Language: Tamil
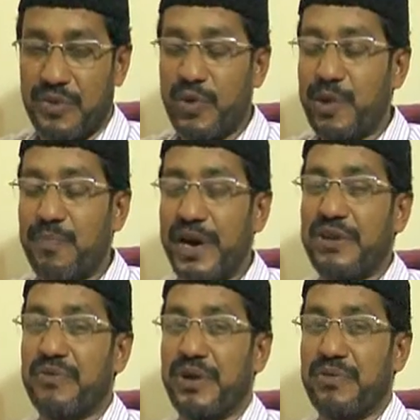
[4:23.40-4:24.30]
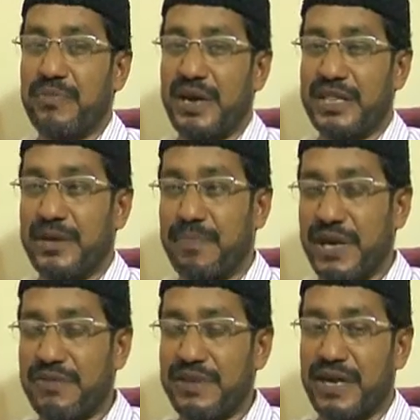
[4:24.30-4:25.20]
ஒரு பணிவு வரும் அந்த
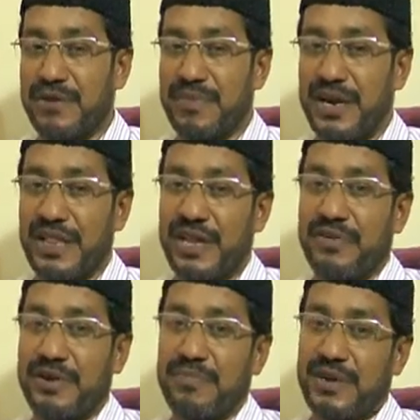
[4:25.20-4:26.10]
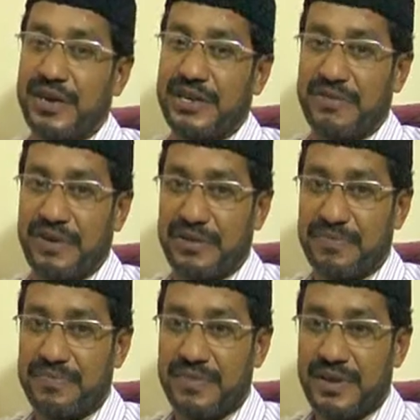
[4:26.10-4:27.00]
பணிவு நாம் அல்லாவிடம் காட்ட வேண்டும்